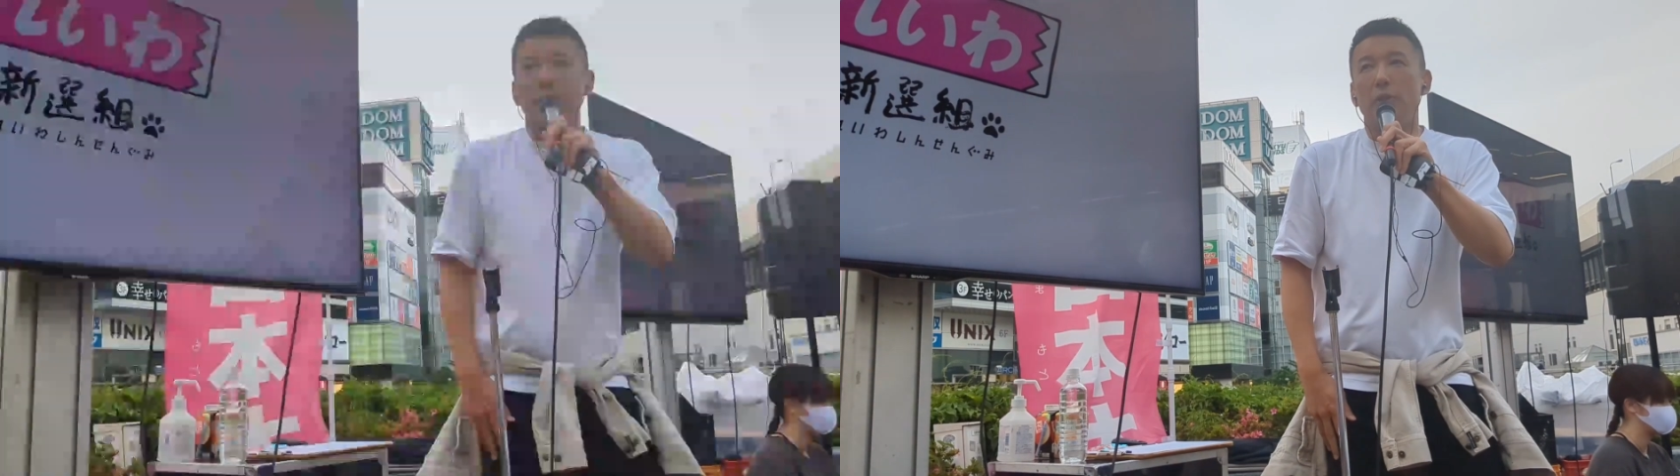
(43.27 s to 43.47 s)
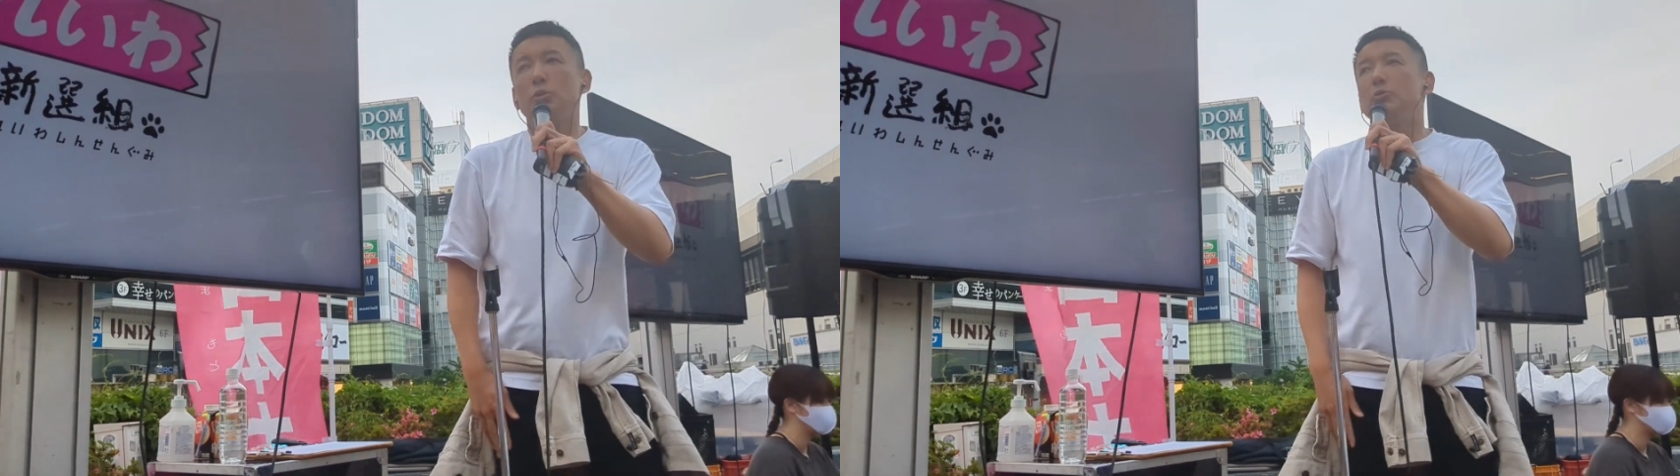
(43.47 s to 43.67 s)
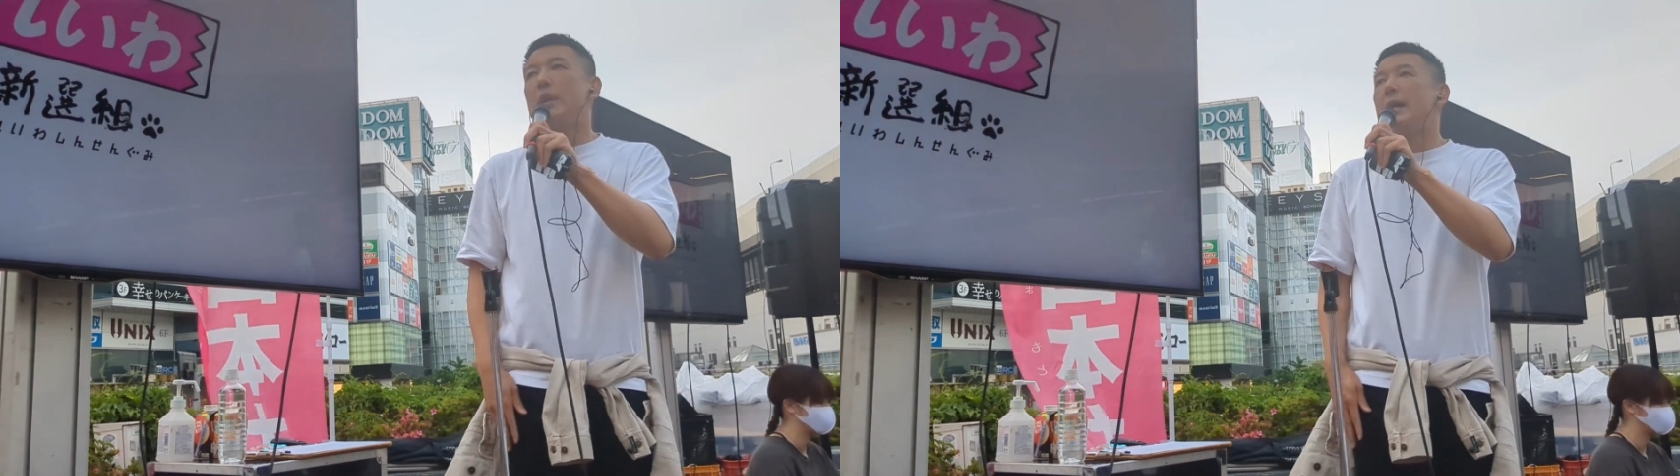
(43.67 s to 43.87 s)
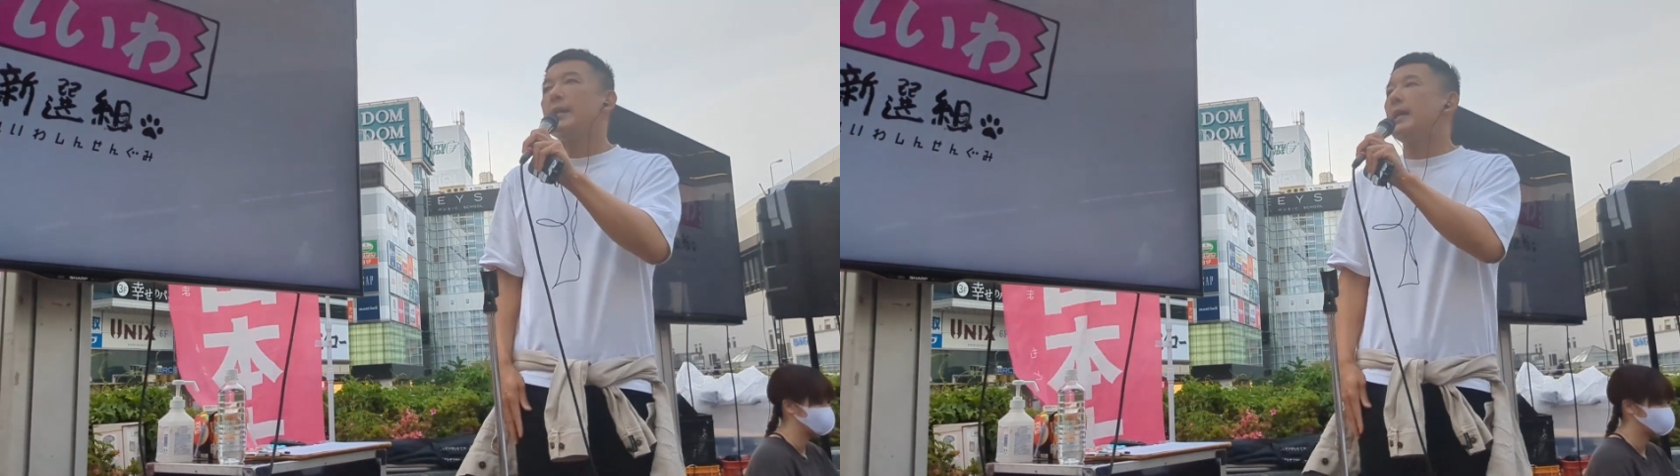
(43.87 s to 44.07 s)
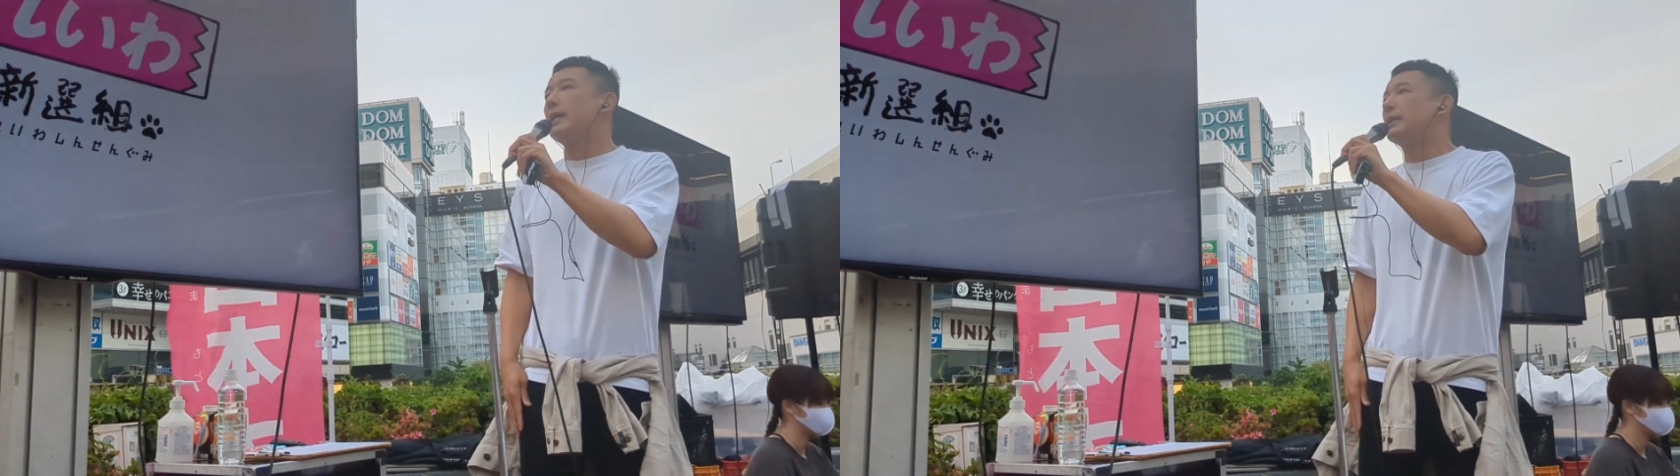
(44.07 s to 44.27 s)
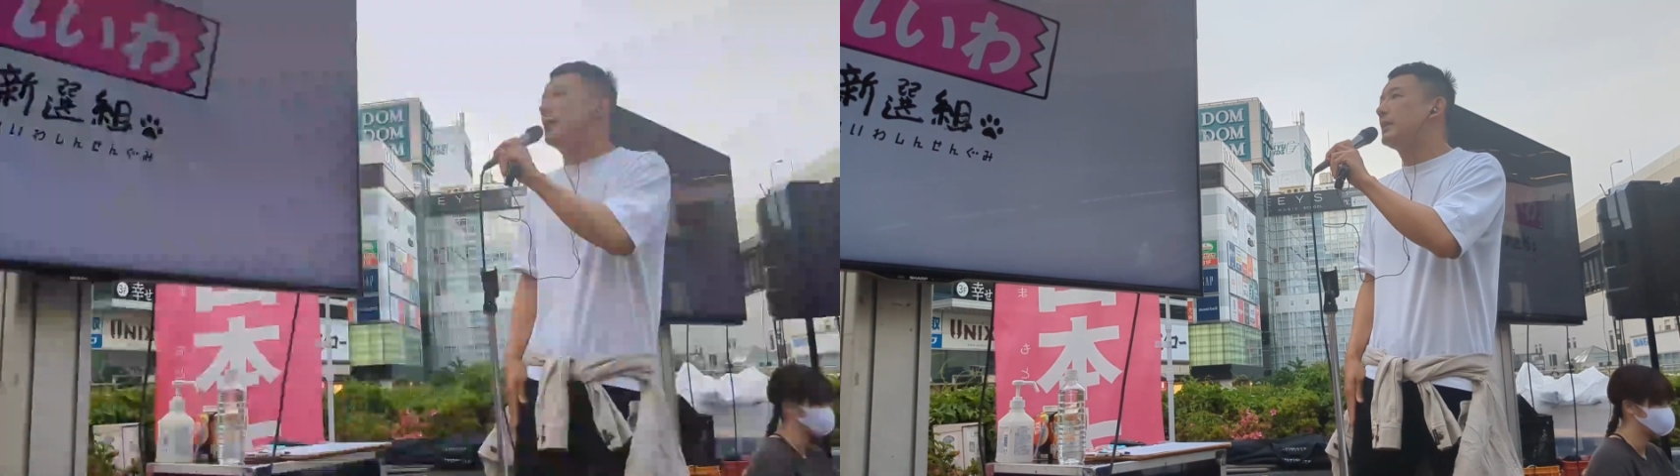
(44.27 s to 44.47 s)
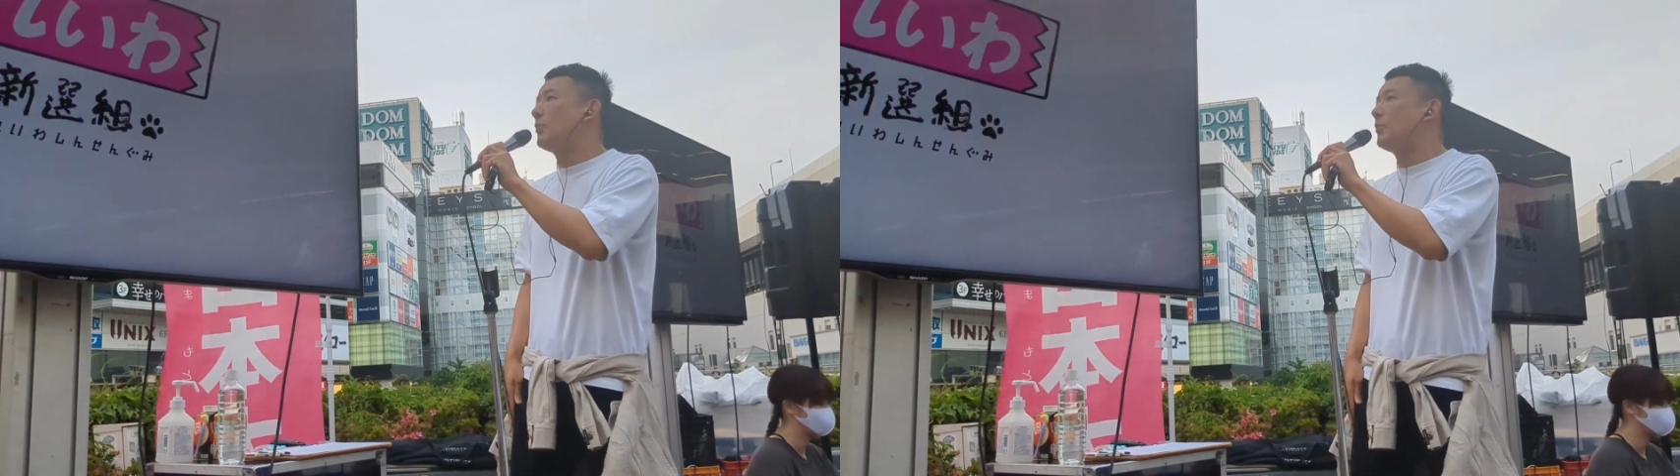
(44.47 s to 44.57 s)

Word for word: てよくわからない方々